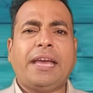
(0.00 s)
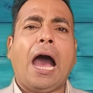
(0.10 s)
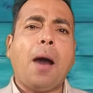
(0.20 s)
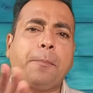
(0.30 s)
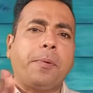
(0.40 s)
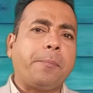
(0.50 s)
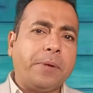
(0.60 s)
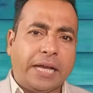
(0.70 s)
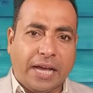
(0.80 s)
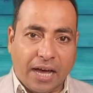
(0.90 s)
क्या आप
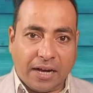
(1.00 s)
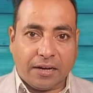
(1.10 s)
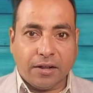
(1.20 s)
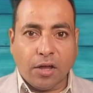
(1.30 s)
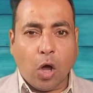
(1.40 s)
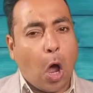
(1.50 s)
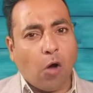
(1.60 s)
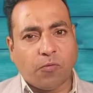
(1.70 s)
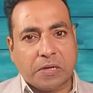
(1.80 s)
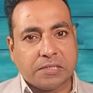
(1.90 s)
अपने घर
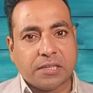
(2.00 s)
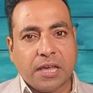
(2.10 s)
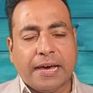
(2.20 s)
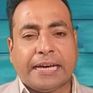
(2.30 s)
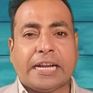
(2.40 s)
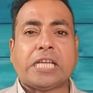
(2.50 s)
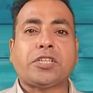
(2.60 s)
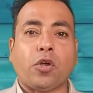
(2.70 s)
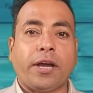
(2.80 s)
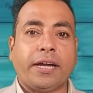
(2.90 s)
ऑफिस
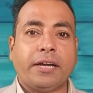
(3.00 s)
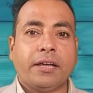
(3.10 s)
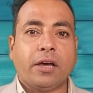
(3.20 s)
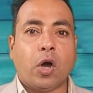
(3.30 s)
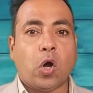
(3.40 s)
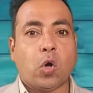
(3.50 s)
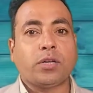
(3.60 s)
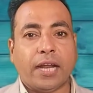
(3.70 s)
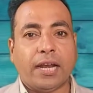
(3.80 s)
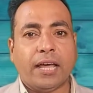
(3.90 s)
रेस्टोरेंट
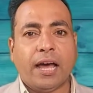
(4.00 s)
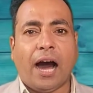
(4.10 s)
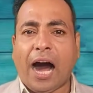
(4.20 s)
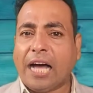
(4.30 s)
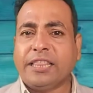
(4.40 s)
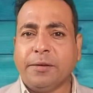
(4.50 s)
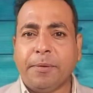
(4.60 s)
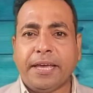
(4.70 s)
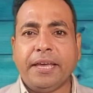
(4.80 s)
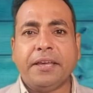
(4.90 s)
होटल आदि
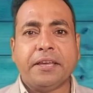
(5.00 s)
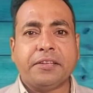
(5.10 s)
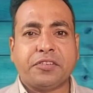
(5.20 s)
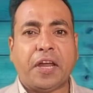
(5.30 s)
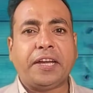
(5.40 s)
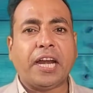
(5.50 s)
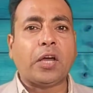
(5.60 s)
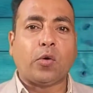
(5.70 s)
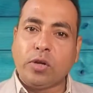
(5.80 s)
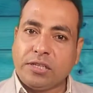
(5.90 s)
में सेंट्रल
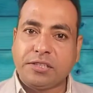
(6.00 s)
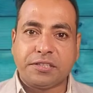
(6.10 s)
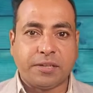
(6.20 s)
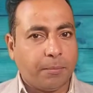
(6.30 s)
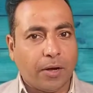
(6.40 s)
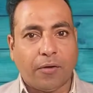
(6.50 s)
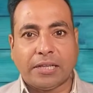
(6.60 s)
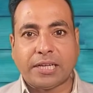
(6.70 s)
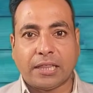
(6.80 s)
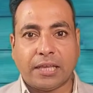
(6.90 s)
कूलिंग सिस्टम
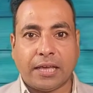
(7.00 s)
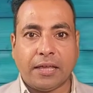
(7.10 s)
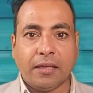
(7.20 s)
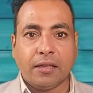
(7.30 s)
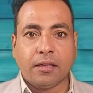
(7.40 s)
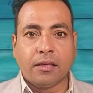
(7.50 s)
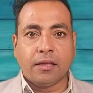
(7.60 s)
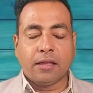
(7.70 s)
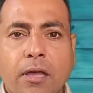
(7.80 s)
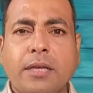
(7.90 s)
लगवाना चाहते
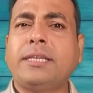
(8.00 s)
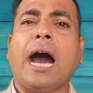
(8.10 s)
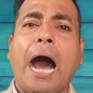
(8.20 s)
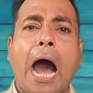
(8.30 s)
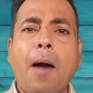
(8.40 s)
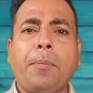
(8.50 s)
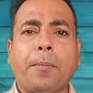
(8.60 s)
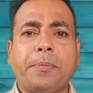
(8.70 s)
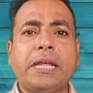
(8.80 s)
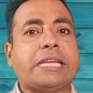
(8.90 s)
हैं क्या आप
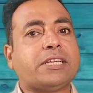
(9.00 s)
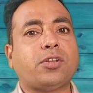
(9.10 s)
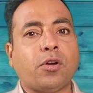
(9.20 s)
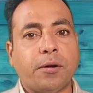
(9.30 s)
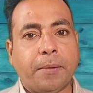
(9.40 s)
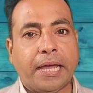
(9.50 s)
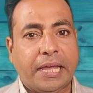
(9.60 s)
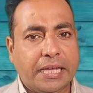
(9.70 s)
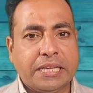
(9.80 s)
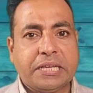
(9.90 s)
अपने रेस्टोरेंट में
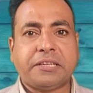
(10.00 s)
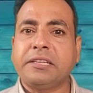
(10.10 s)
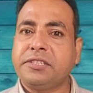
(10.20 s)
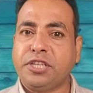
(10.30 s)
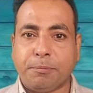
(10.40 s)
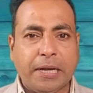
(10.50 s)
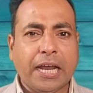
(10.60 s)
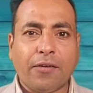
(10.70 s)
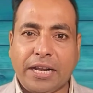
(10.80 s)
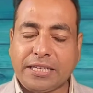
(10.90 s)
किचन चिमनी
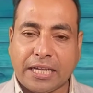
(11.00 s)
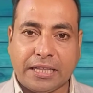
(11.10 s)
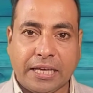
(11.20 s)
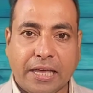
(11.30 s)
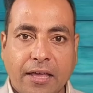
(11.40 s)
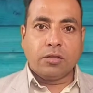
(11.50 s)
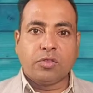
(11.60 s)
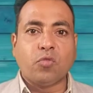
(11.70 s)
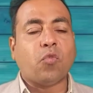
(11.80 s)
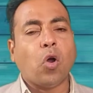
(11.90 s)
लगवाना चाहते
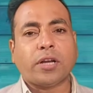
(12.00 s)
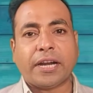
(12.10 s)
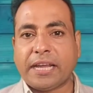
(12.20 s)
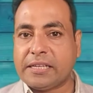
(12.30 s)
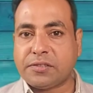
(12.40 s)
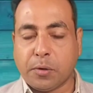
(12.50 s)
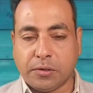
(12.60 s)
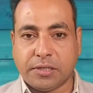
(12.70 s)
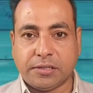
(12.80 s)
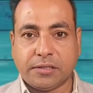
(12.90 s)
हैं तो वाटर केयर
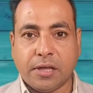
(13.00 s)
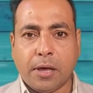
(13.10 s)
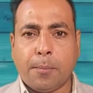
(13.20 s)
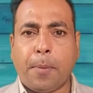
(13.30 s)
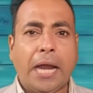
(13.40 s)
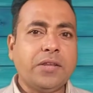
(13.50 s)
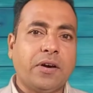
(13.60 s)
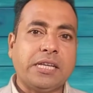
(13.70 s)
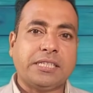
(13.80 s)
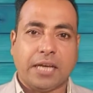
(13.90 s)
सर्विसेज पानी
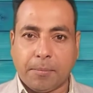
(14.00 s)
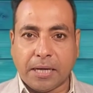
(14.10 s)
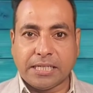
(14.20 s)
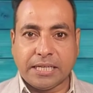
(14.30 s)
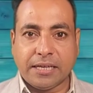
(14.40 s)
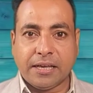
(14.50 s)
वाले शर्मा जी